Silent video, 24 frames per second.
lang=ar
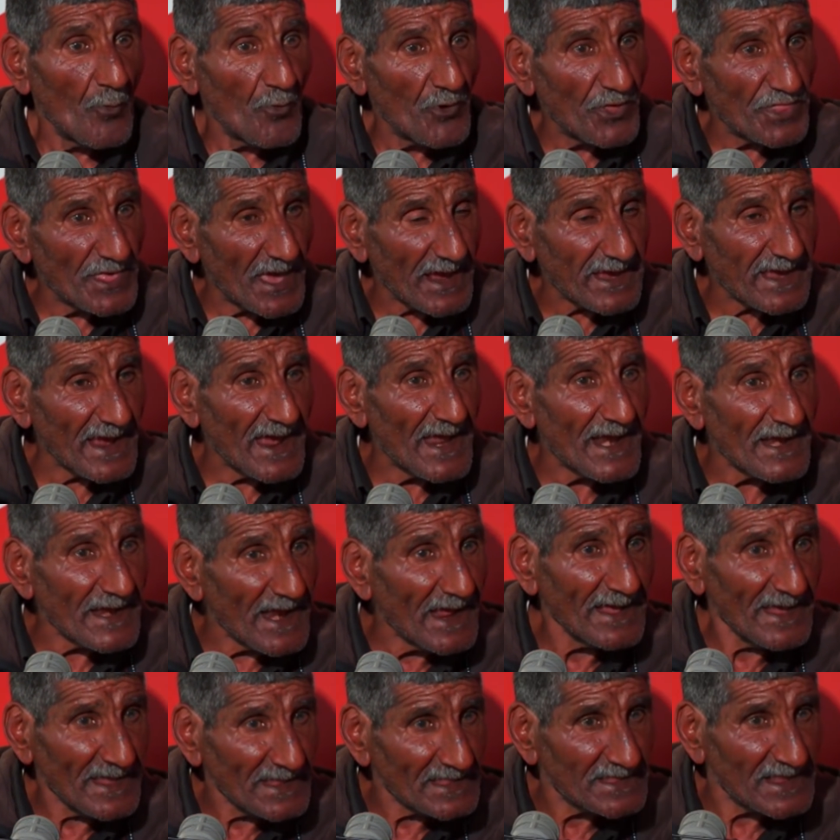واذا كان
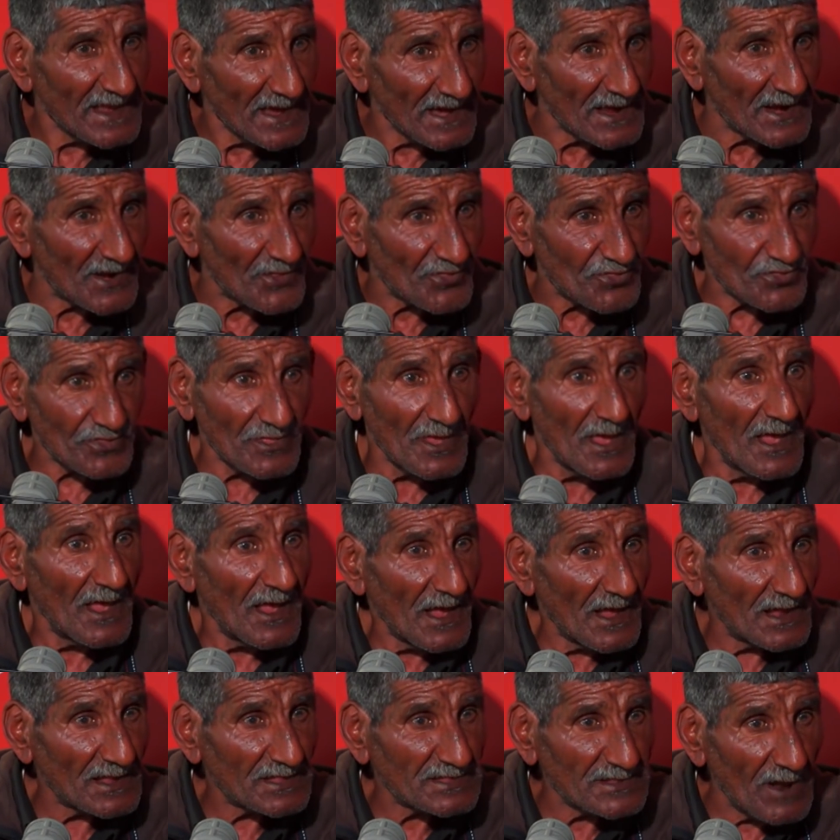عندي عرض
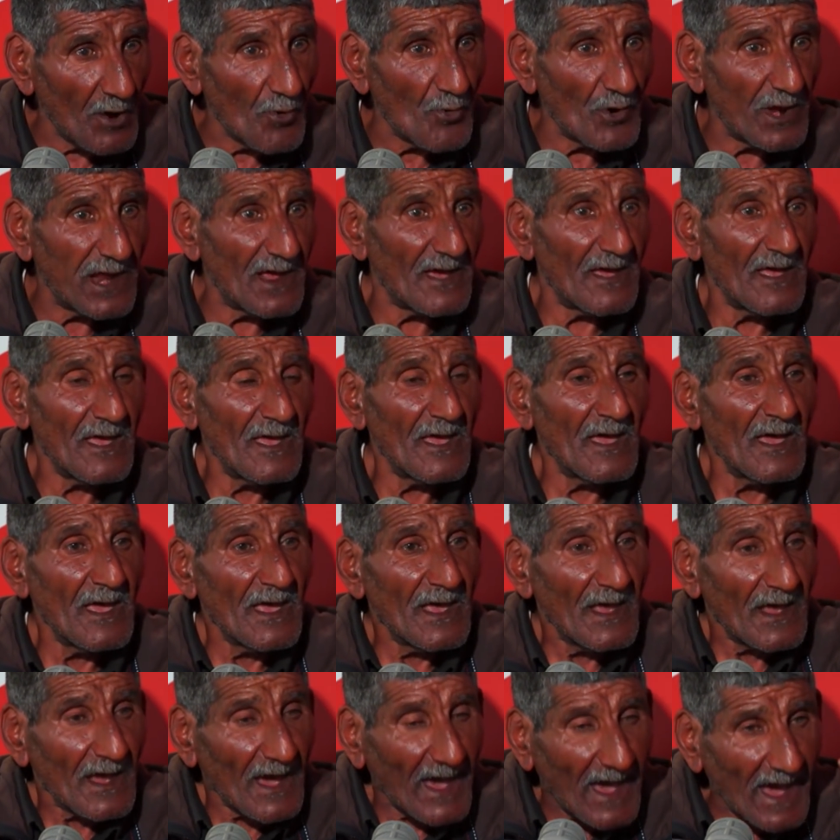الدوله
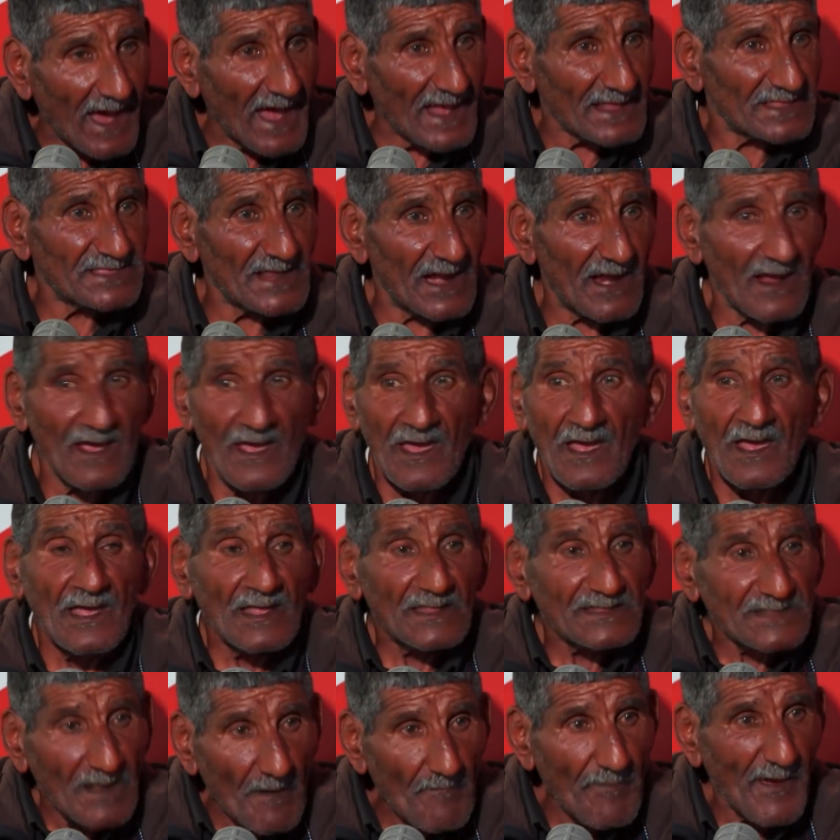قادره
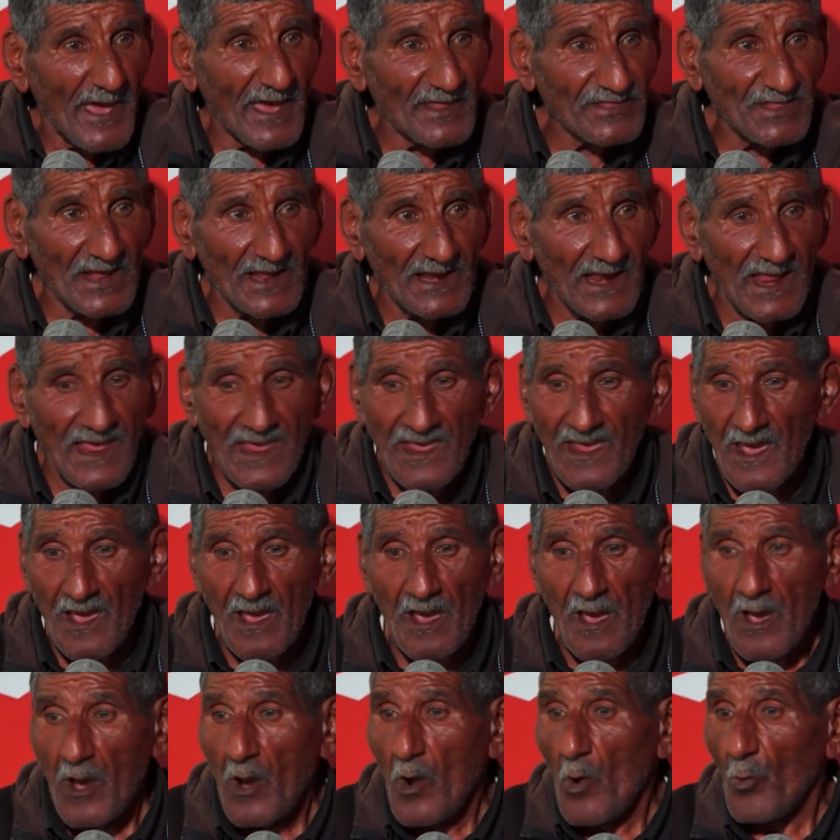تبحث
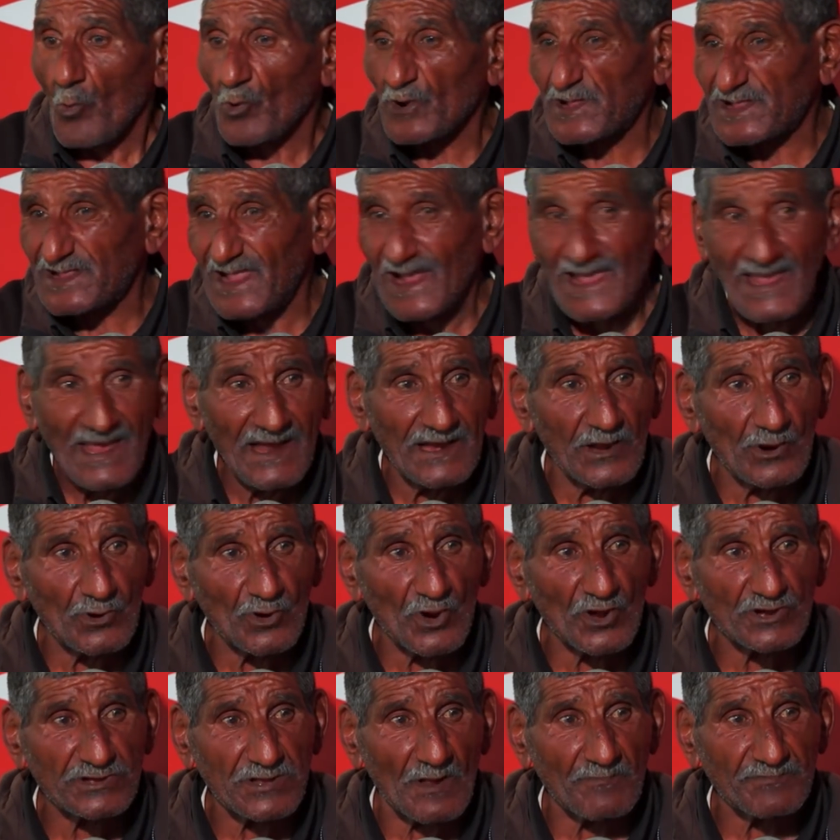عليا وتنحي لي
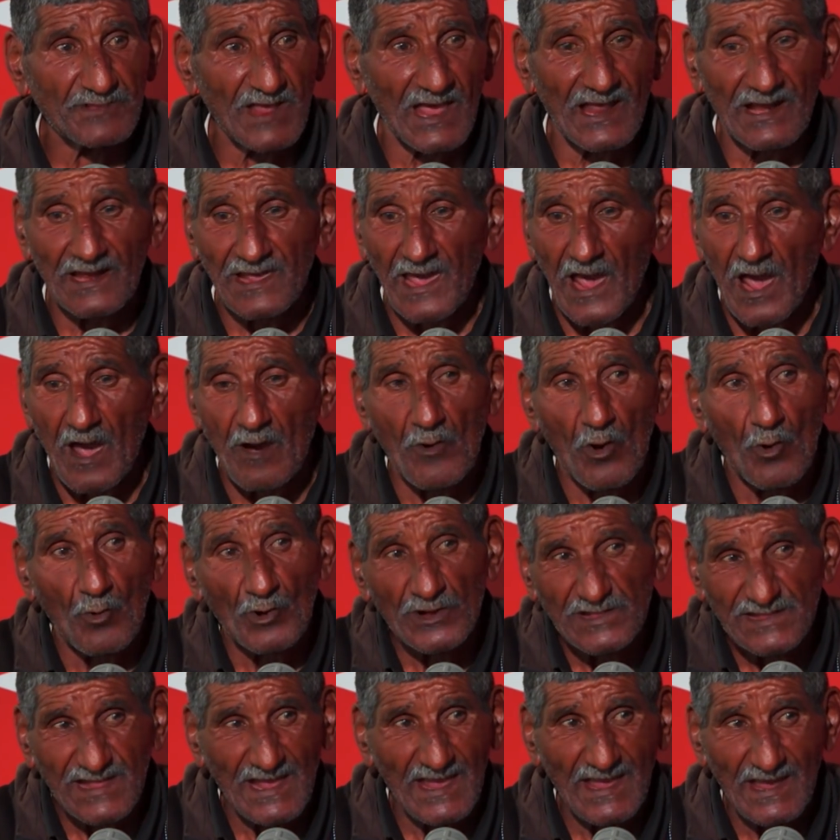الرخصه نتاع القهوه
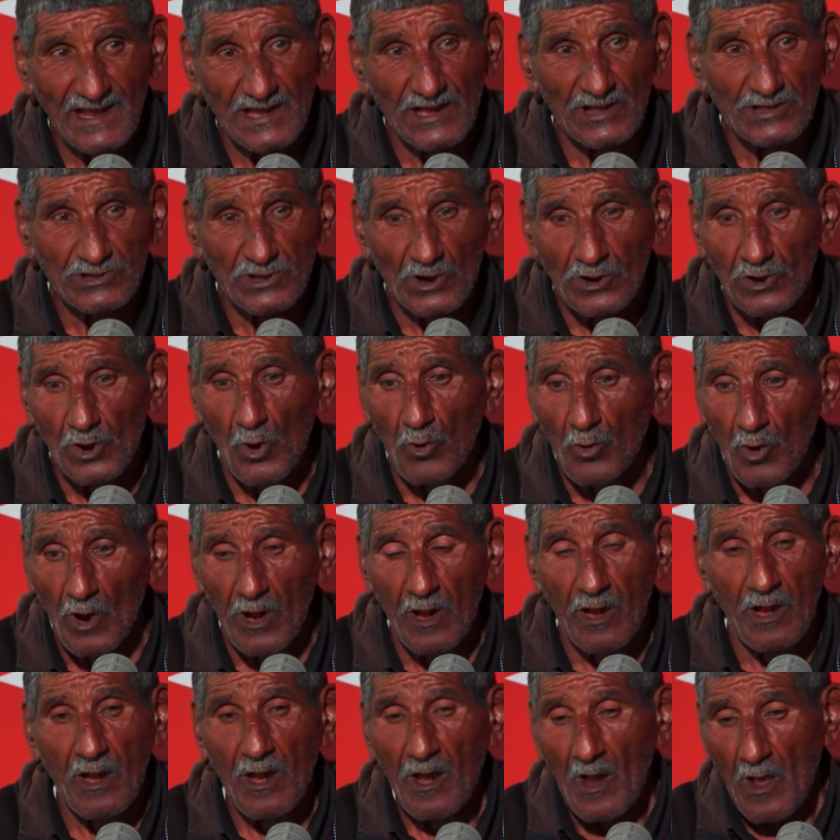وتنحي لي الدنيا
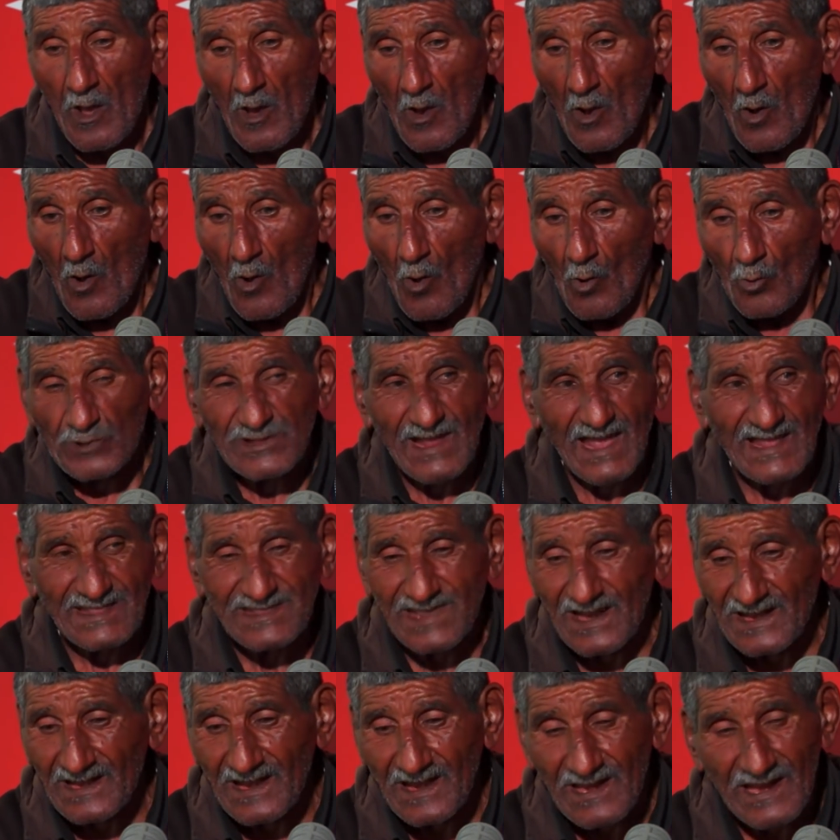الكل
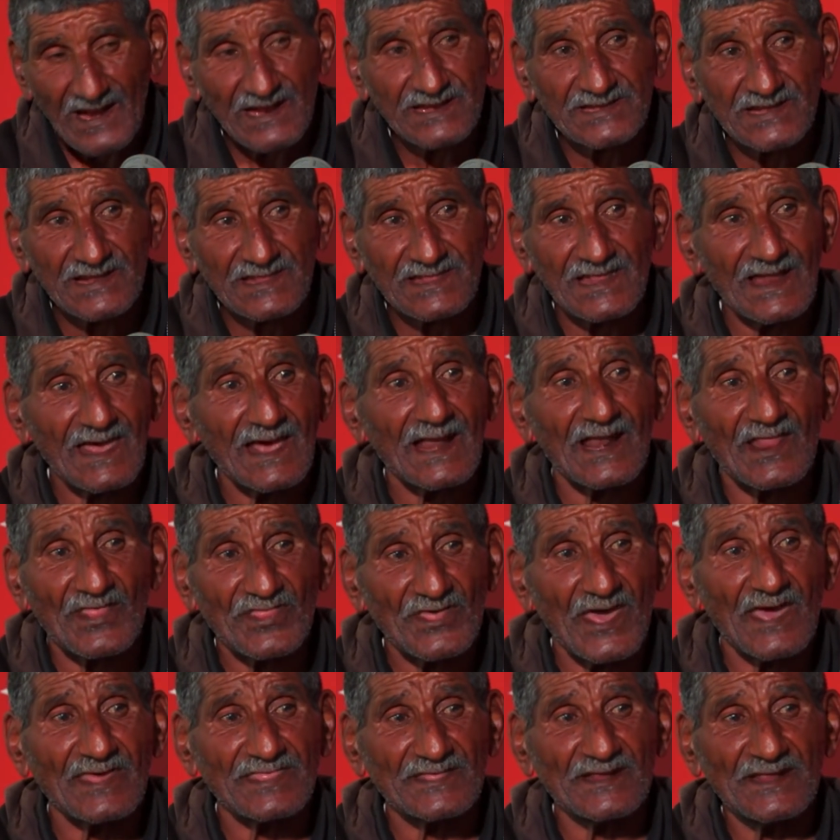وتعطيني لكسة الارض
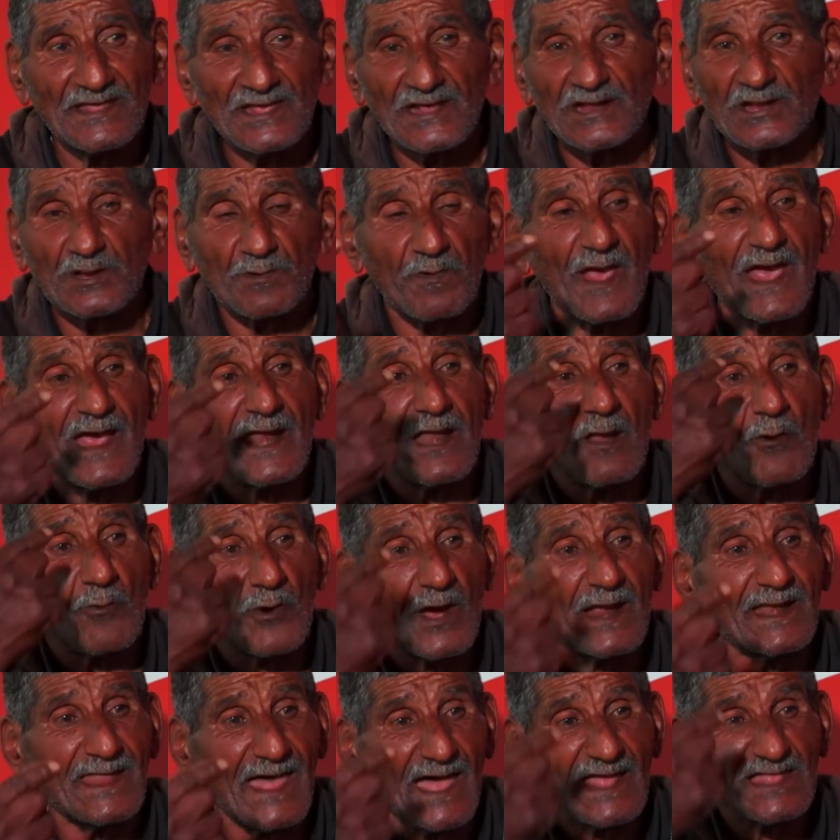هذه نعيش فيها لو
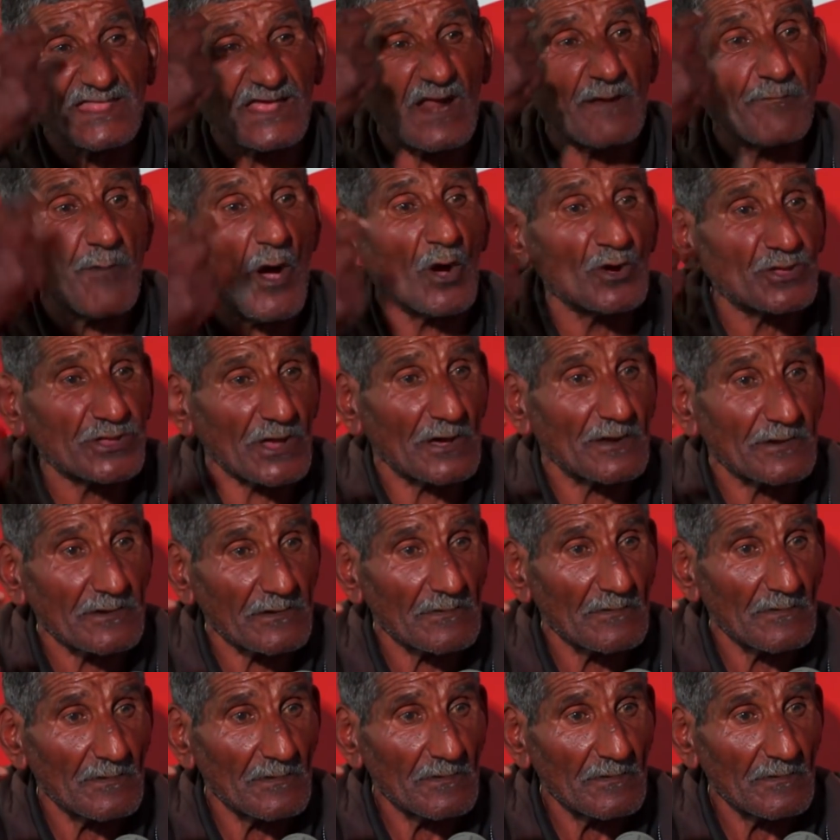كان حتى ربع اكثر